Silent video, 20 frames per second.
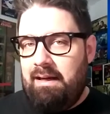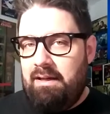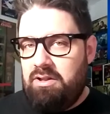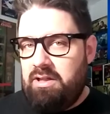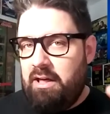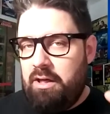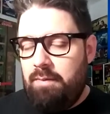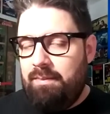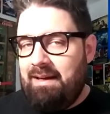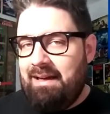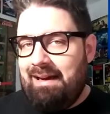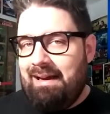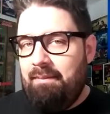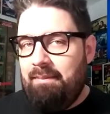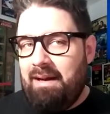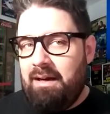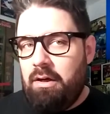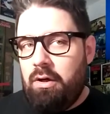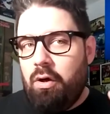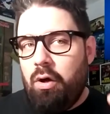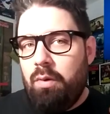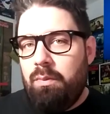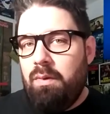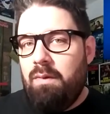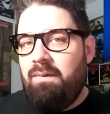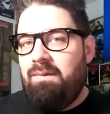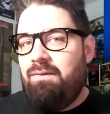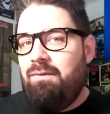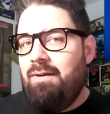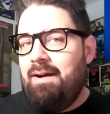o sea, no me cae mal como
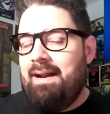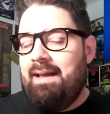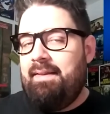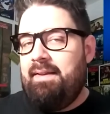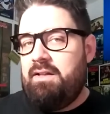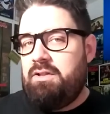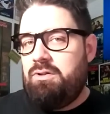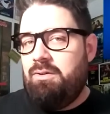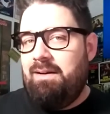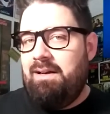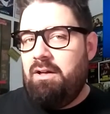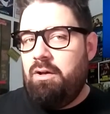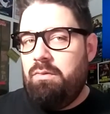fuera de esto, ¿vale?